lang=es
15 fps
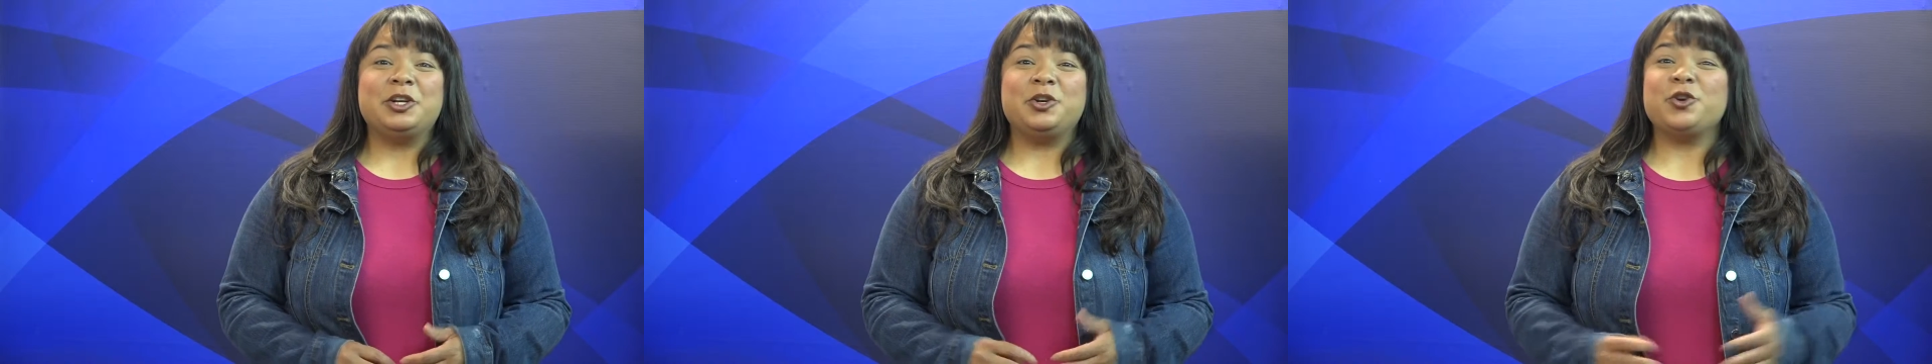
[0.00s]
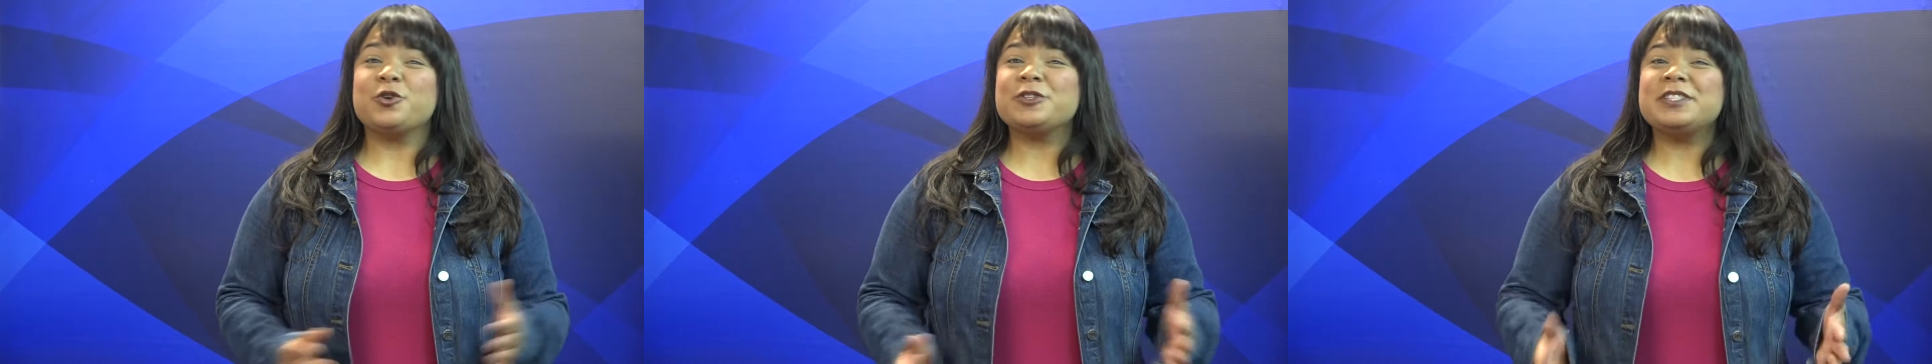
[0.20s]

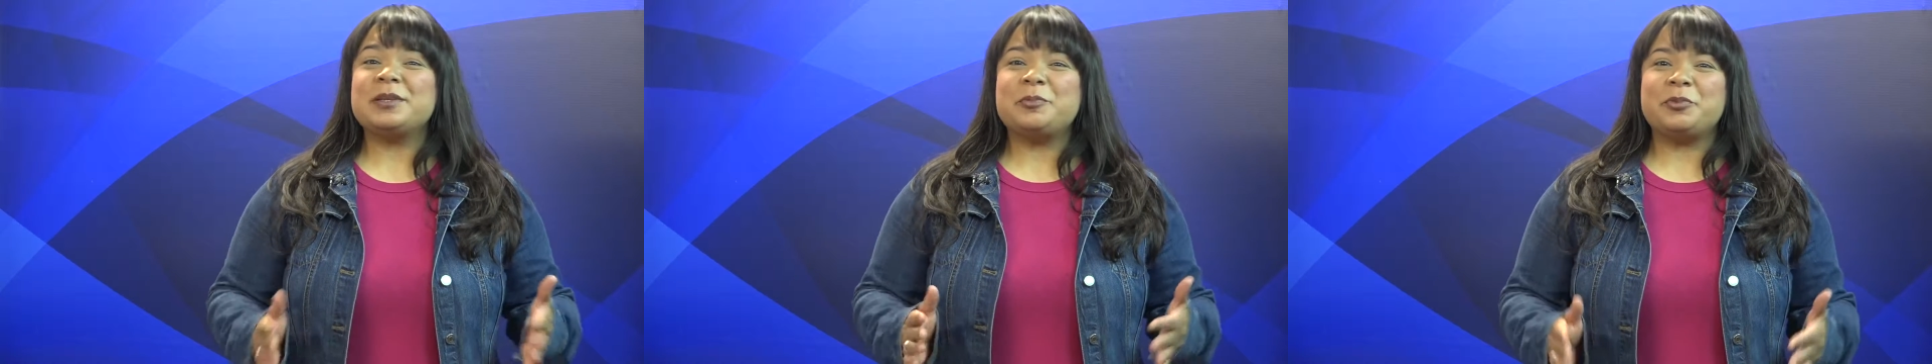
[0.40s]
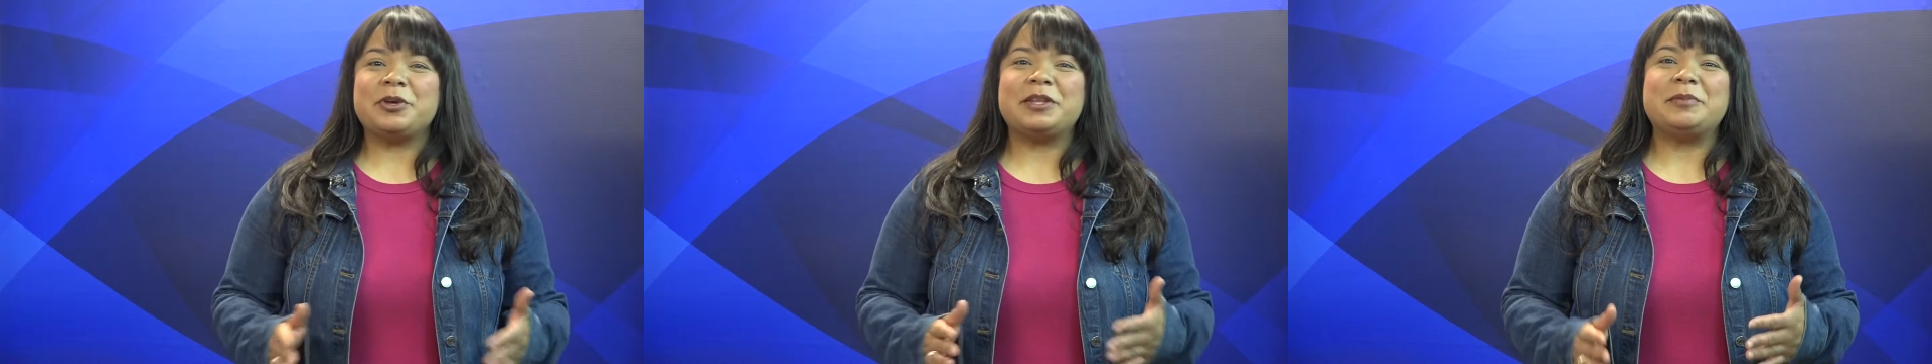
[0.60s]
no
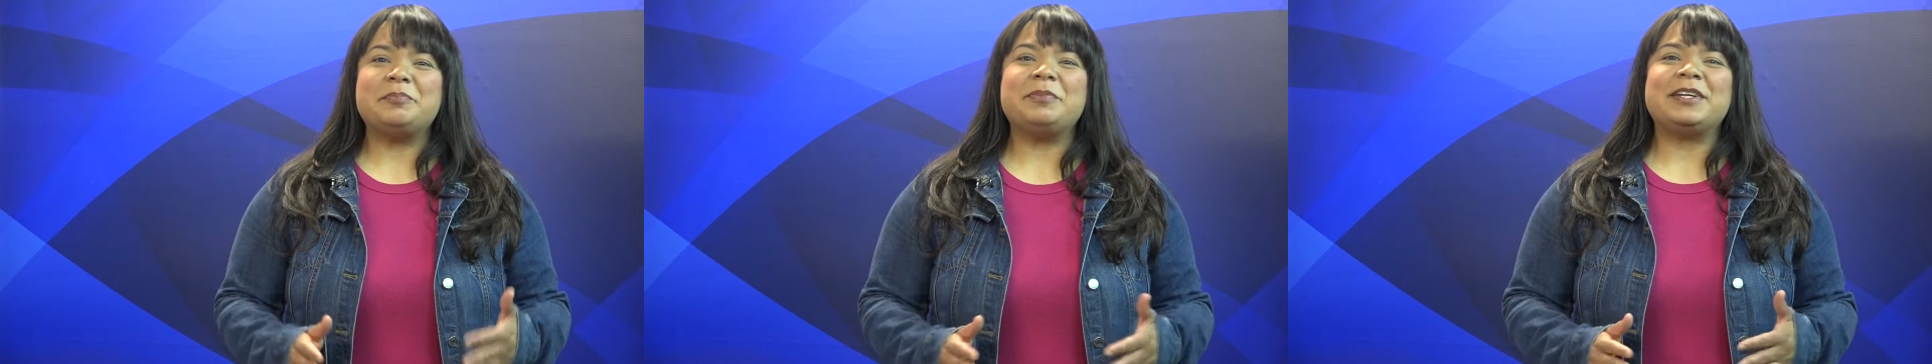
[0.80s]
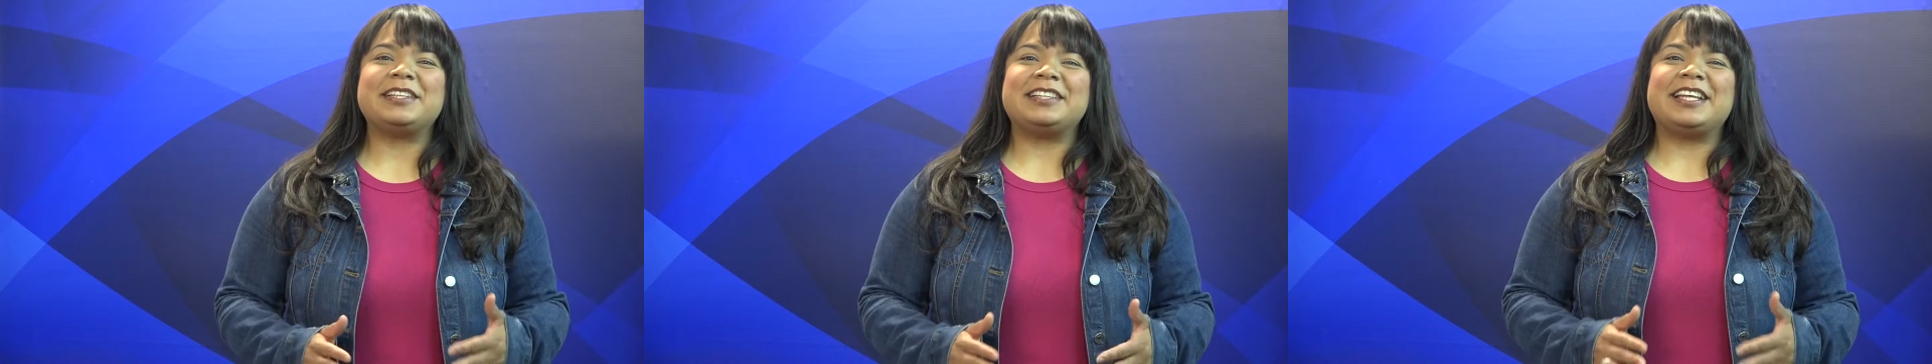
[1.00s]
se
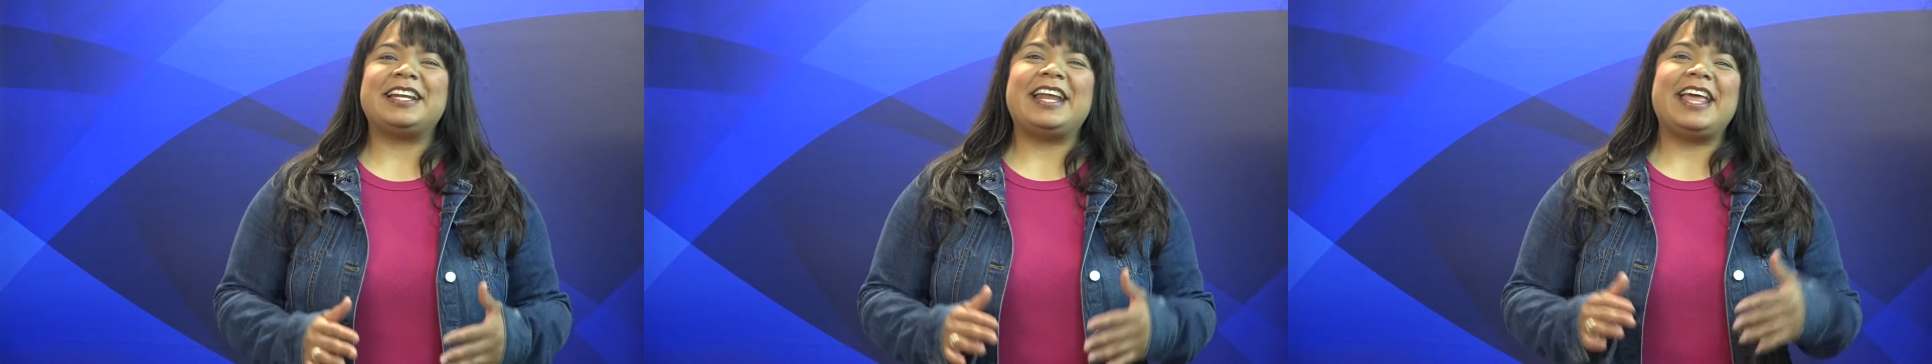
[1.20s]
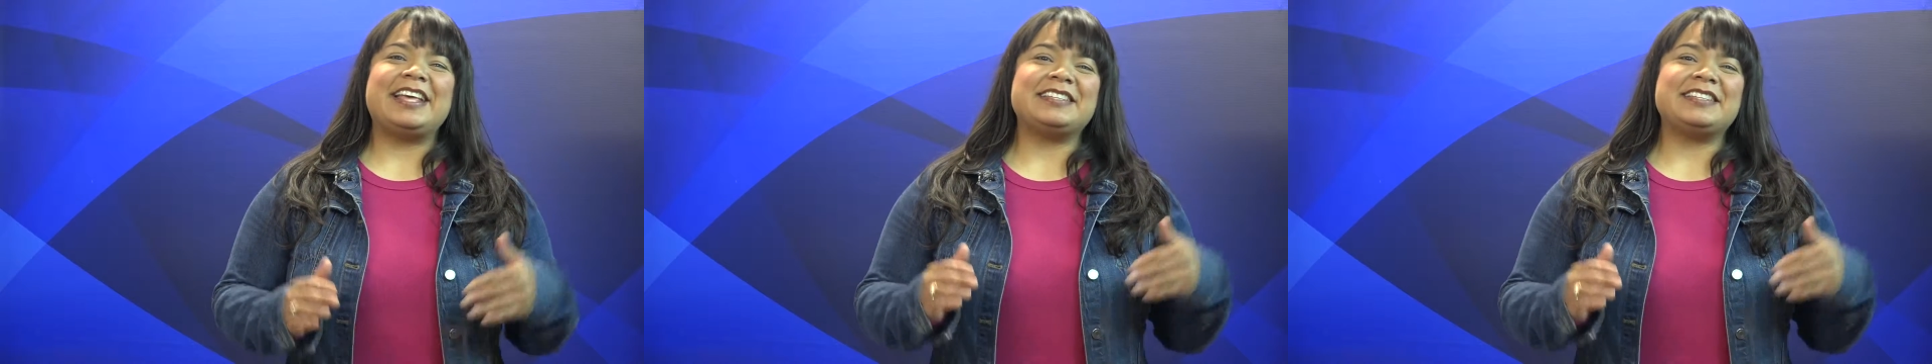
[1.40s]
pueden perder